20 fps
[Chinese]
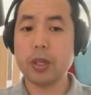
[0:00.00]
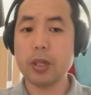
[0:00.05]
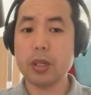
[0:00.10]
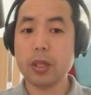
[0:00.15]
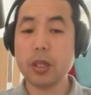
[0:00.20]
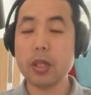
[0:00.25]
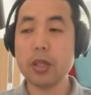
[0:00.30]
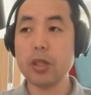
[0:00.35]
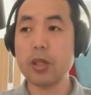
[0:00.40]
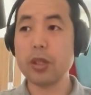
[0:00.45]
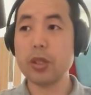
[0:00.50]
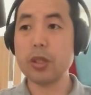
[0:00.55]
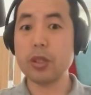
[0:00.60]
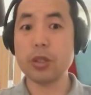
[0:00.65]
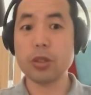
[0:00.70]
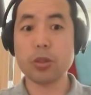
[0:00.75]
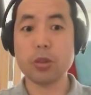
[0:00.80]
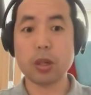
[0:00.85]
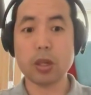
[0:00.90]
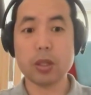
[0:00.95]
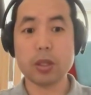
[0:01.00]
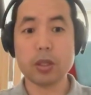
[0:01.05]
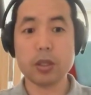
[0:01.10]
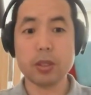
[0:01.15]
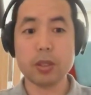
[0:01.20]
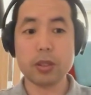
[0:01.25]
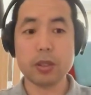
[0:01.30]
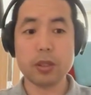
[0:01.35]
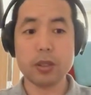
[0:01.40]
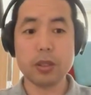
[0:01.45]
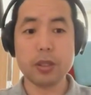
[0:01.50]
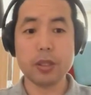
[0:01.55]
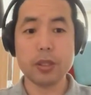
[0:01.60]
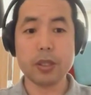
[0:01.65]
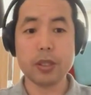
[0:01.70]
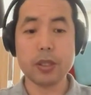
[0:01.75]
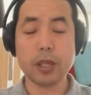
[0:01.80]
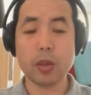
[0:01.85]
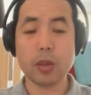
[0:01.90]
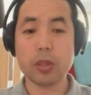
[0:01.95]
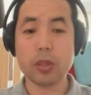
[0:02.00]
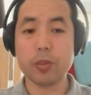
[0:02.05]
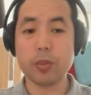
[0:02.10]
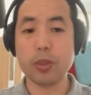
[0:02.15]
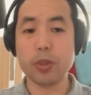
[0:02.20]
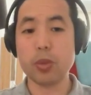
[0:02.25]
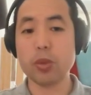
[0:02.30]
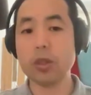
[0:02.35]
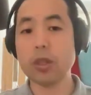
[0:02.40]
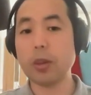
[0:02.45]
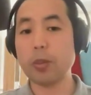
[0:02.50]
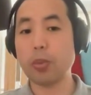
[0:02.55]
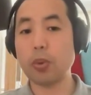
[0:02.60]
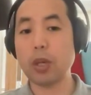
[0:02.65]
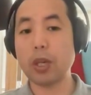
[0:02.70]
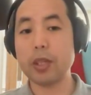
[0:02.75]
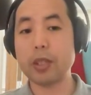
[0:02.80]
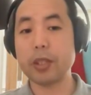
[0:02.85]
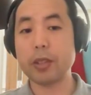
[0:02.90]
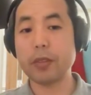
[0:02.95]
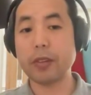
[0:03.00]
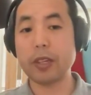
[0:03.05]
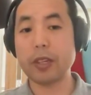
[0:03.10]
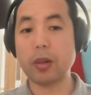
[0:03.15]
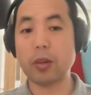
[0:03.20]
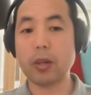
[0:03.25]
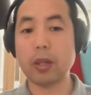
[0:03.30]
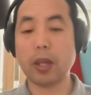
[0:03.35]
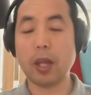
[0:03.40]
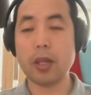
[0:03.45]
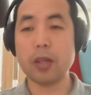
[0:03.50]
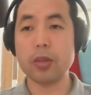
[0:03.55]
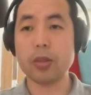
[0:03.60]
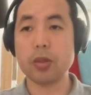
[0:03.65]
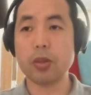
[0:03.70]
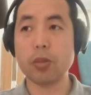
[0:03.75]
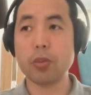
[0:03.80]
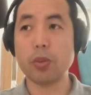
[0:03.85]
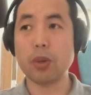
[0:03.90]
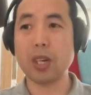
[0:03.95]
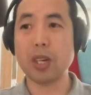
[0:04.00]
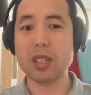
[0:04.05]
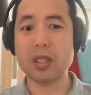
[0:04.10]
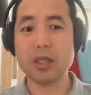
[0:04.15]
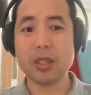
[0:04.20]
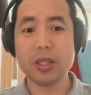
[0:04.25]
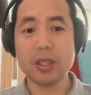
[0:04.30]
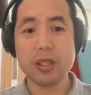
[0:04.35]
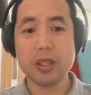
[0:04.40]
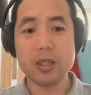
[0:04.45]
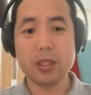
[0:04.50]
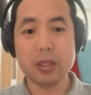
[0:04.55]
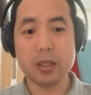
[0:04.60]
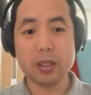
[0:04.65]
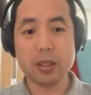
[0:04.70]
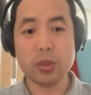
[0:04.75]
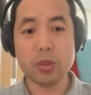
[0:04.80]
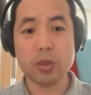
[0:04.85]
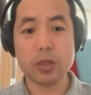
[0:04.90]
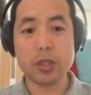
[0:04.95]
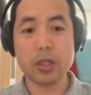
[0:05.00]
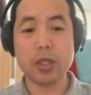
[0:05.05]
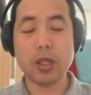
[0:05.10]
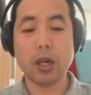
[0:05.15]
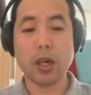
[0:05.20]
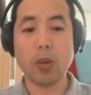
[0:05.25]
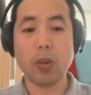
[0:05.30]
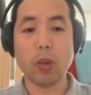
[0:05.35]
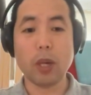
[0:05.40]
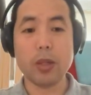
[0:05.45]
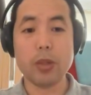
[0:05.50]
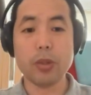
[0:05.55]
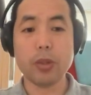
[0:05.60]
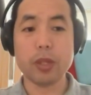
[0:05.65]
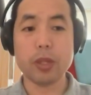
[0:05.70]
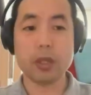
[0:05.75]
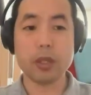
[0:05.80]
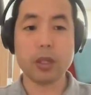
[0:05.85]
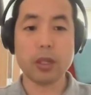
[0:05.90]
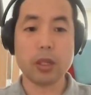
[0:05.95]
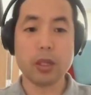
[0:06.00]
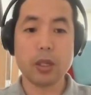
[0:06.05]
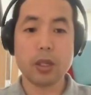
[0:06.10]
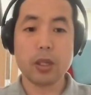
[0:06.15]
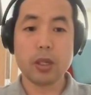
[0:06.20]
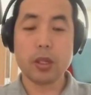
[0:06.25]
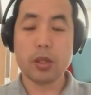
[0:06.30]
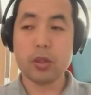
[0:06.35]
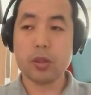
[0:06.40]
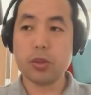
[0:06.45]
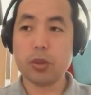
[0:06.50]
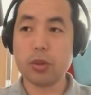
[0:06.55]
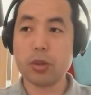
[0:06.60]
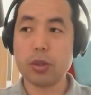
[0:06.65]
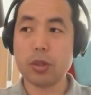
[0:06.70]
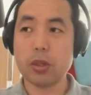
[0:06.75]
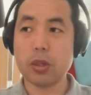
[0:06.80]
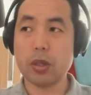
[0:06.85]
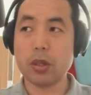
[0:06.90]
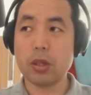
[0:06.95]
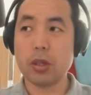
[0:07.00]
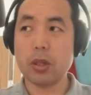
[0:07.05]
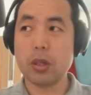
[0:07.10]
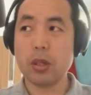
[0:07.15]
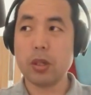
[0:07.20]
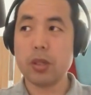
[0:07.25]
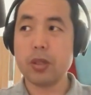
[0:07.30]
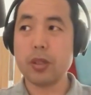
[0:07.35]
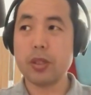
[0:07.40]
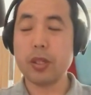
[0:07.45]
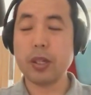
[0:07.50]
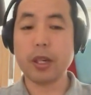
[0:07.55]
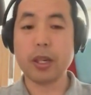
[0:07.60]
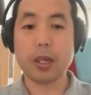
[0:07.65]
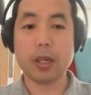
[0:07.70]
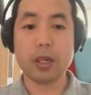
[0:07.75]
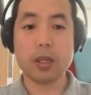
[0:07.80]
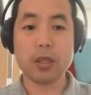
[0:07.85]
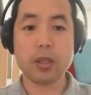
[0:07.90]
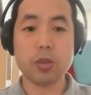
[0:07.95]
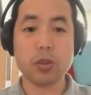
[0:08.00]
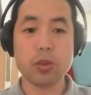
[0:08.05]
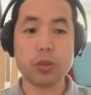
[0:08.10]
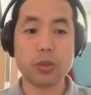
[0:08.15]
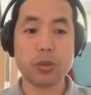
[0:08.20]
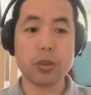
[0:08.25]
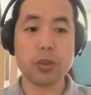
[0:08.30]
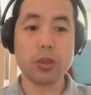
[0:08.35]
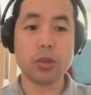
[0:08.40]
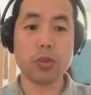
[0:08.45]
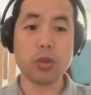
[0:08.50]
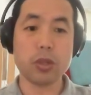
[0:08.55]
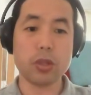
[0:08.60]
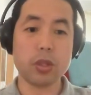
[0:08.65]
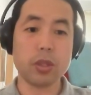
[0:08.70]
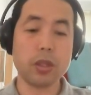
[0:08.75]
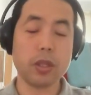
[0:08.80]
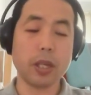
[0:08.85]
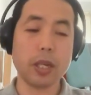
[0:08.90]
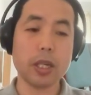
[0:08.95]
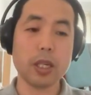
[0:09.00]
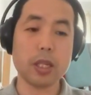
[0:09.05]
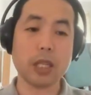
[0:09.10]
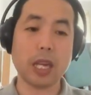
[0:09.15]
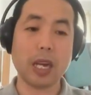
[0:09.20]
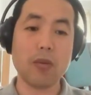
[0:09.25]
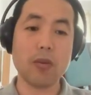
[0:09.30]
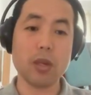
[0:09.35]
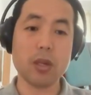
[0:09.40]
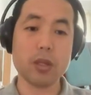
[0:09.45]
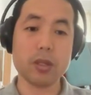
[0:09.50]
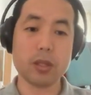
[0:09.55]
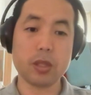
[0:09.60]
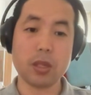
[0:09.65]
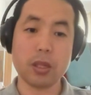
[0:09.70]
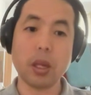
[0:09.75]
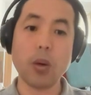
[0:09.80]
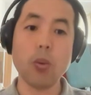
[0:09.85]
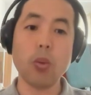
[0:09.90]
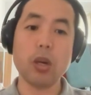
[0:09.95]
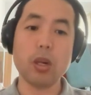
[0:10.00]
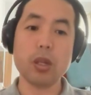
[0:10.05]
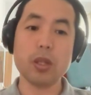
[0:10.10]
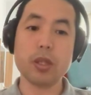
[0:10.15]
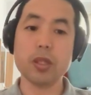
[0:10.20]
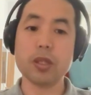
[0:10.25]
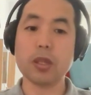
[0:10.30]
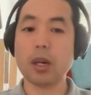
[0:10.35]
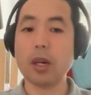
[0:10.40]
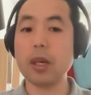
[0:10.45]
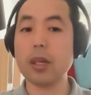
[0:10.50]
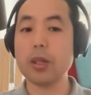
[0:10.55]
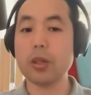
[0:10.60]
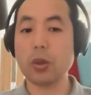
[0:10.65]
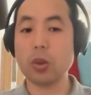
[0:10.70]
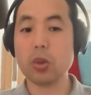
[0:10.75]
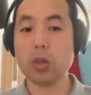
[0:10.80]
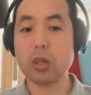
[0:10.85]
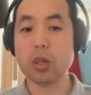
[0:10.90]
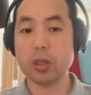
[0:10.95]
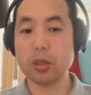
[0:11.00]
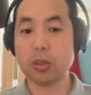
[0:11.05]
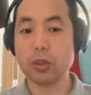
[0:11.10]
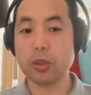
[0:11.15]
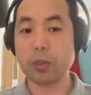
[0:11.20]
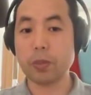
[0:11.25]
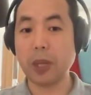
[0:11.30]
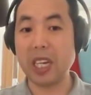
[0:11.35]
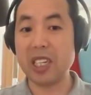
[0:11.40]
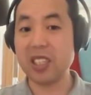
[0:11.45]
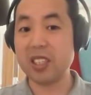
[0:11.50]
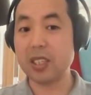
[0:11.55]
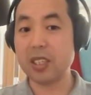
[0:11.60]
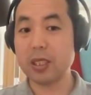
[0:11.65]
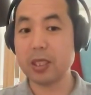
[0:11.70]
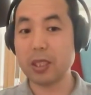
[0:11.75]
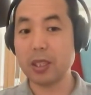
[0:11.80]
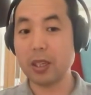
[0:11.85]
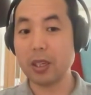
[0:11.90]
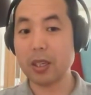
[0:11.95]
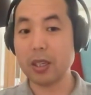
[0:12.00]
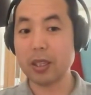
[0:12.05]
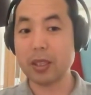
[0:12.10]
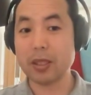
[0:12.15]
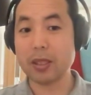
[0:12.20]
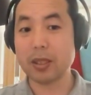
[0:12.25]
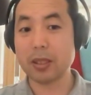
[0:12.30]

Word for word: 那你你说你你其他国家，比如说在波兰起飞的话，那你就说波兰，你用机场完全的，就是借给了这种军事设施，你开始打俄罗斯了，那我俄罗斯当然有可能去把你这个机场给